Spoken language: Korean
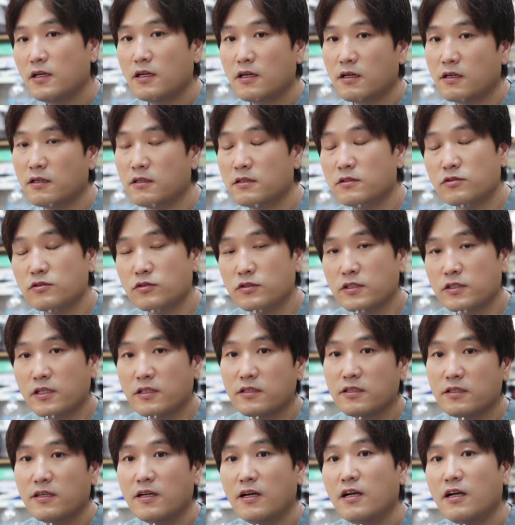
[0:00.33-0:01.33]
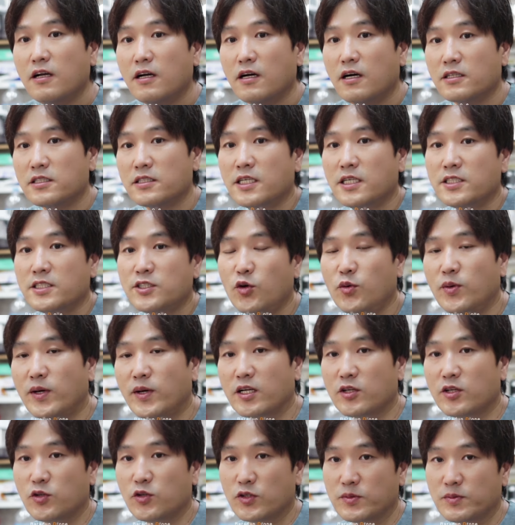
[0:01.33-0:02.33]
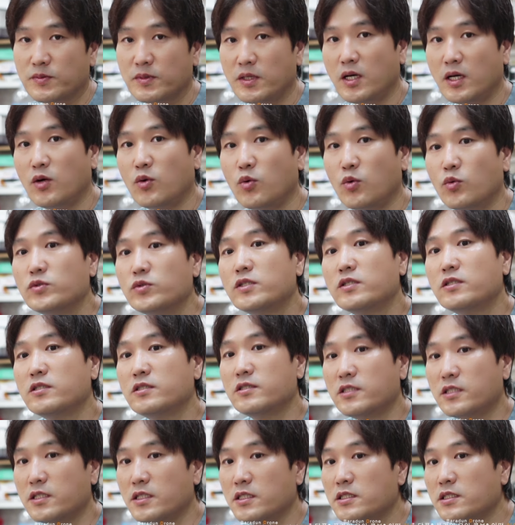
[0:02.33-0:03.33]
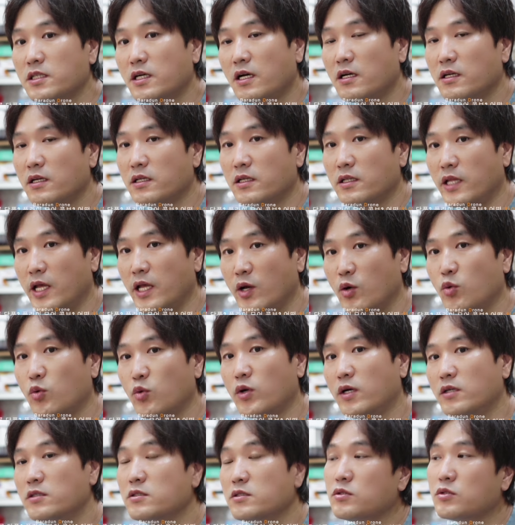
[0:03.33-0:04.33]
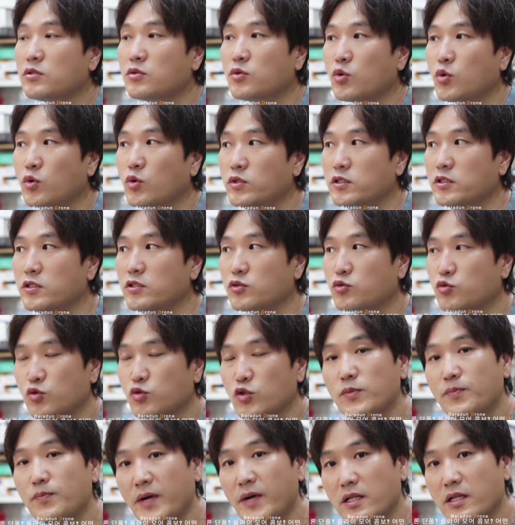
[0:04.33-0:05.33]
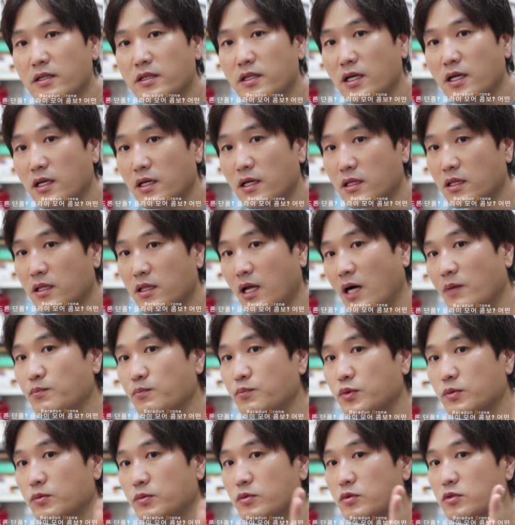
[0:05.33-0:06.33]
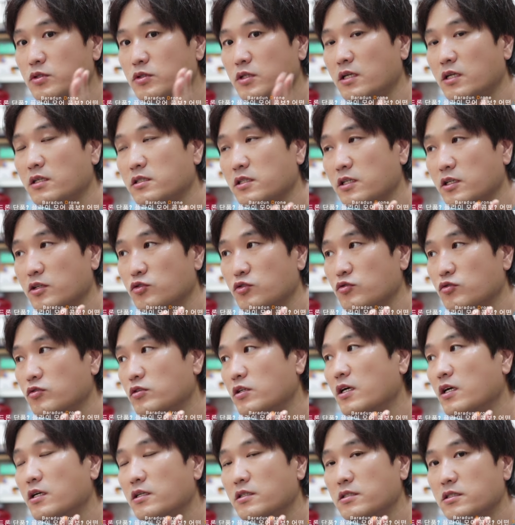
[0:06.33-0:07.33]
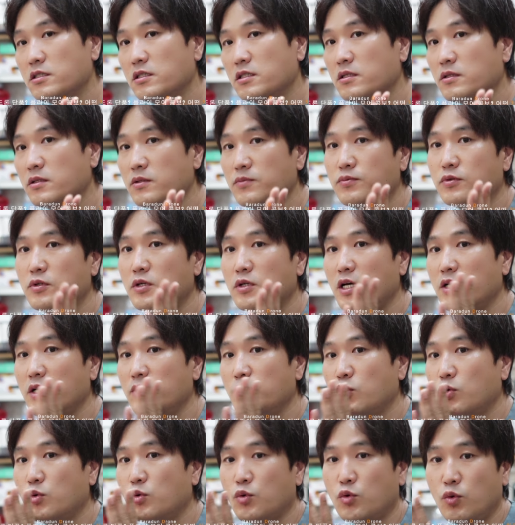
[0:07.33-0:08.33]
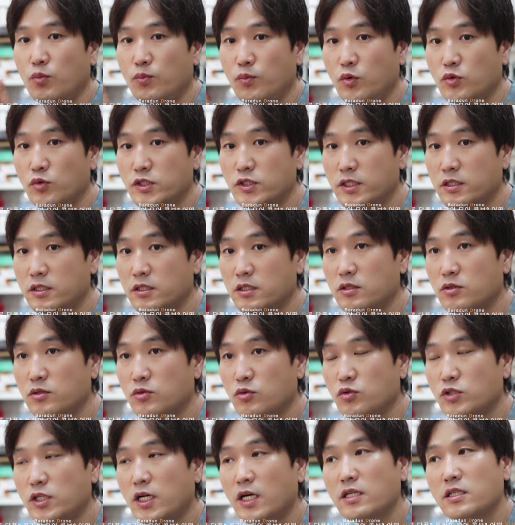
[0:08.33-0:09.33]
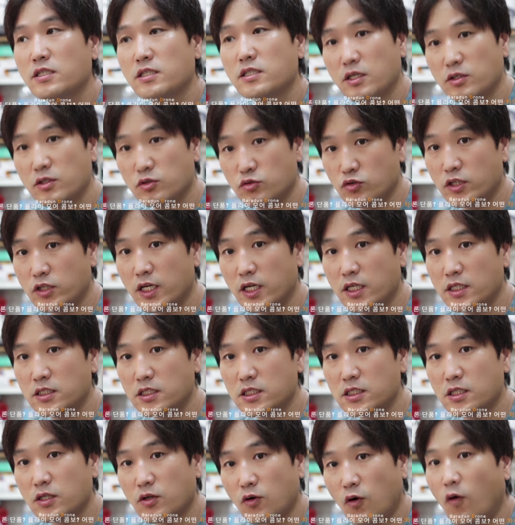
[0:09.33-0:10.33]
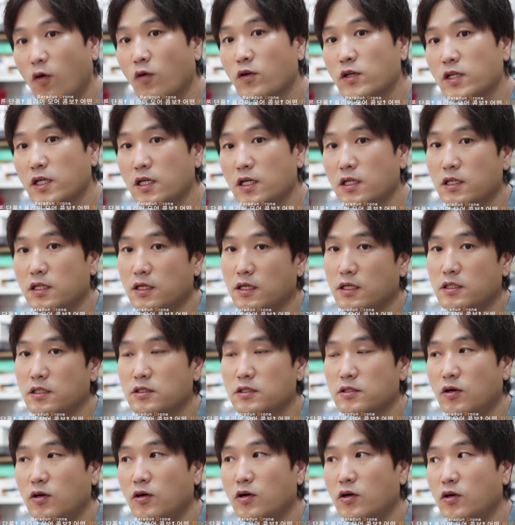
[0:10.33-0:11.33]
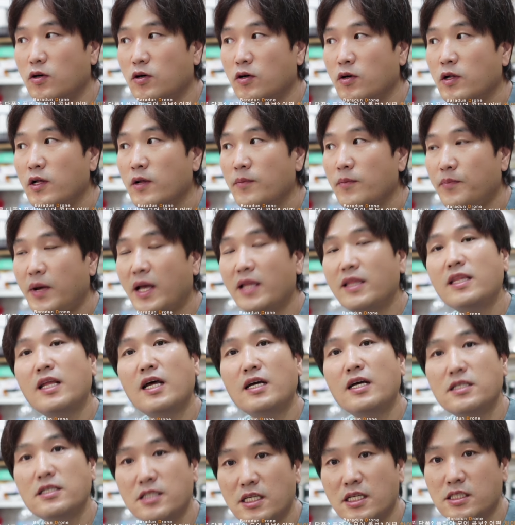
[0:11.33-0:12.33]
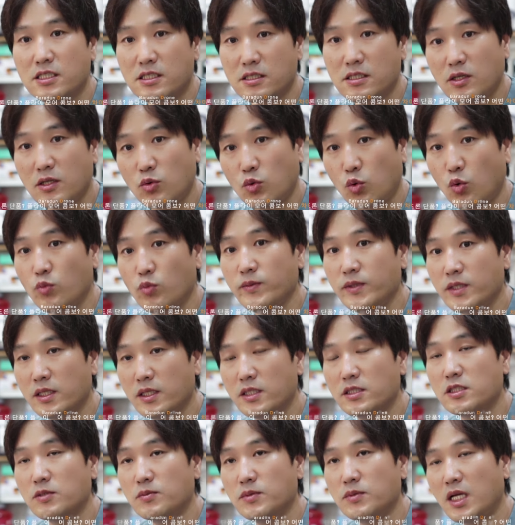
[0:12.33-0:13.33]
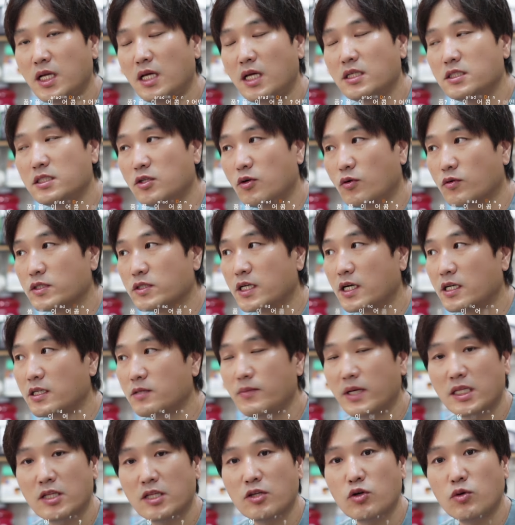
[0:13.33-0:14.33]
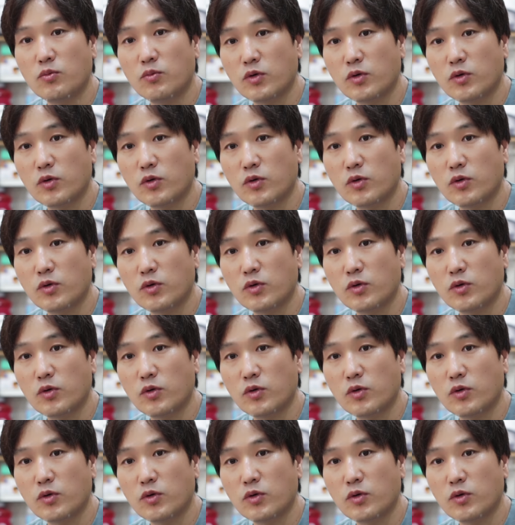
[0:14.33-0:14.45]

하나 둘 셋. 안녕하세요 마라더입니다 오늘은 DJI 네오라는 드론을 구입할 때 단품으로 사는 게 유리한지 플라이모 콤보 세트로 사는 게 유리한지 거기에 대해서 판단을 하시는데 도움이 됐으면 하는 영상을 만들어